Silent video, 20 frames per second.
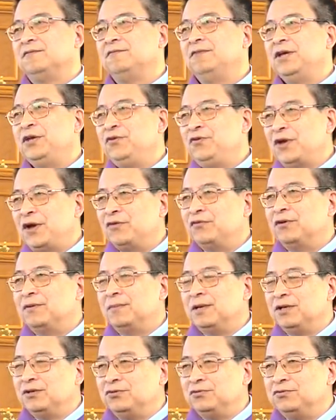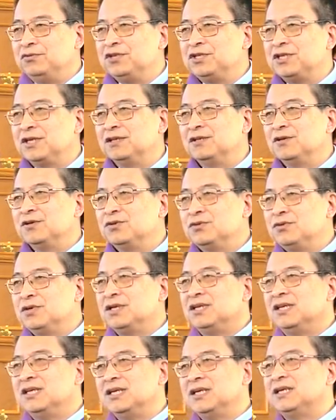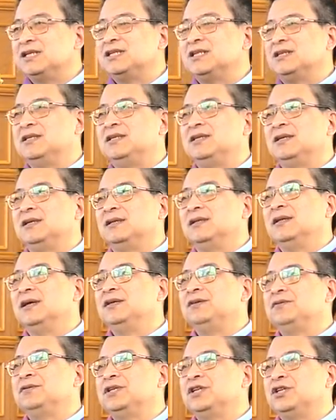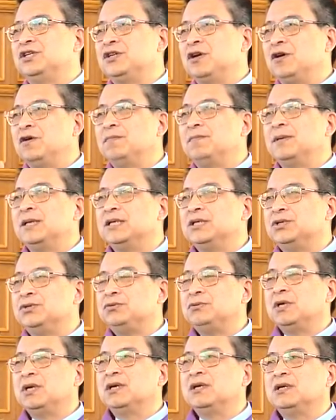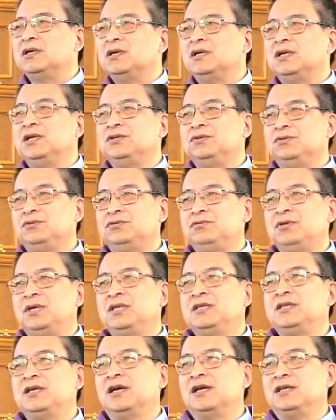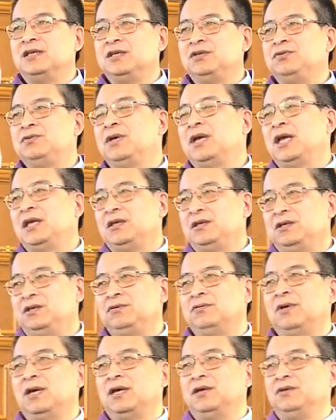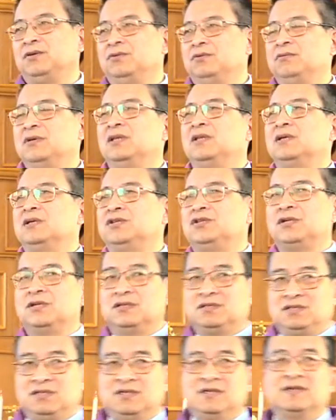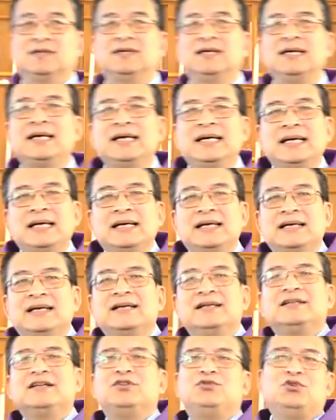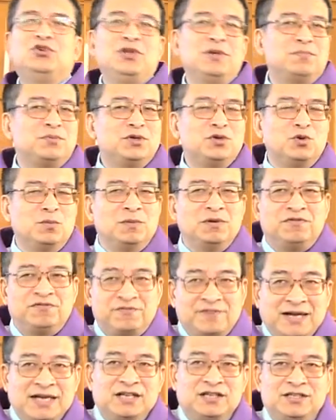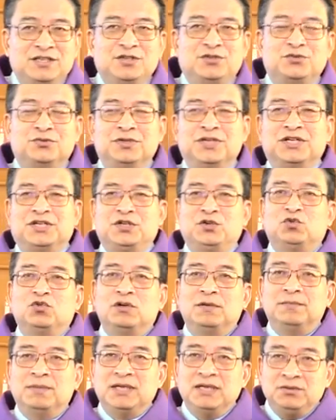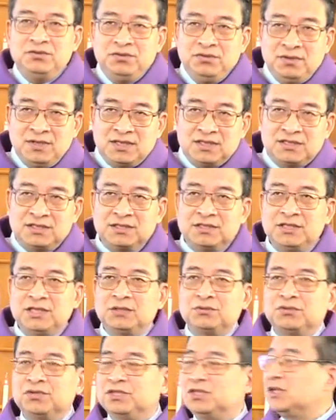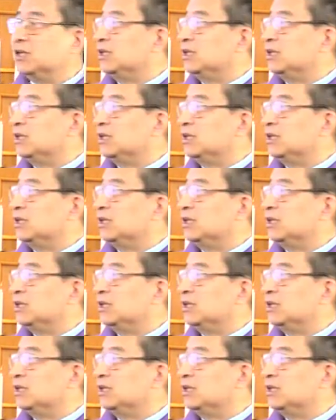唯愿我们余生能做一件事情，那就是照本宣科的去宣讲一卷一卷一卷的圣经。这绝对不是我们反智主义，是我们越是接触